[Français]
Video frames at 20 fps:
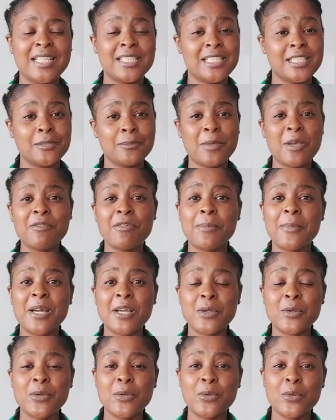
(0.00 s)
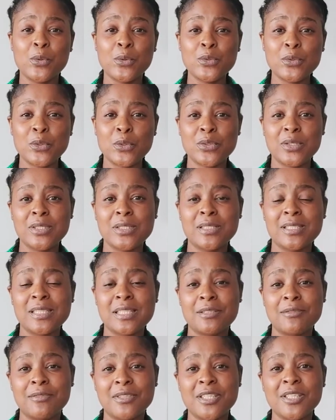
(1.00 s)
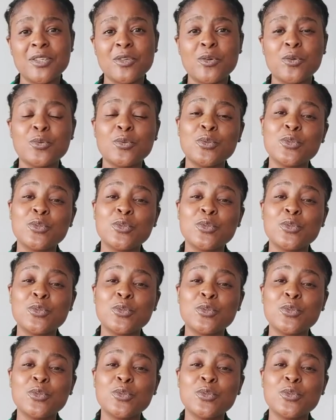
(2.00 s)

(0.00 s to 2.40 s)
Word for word: J'espère vraiment qu'au sortir de cette vidéo,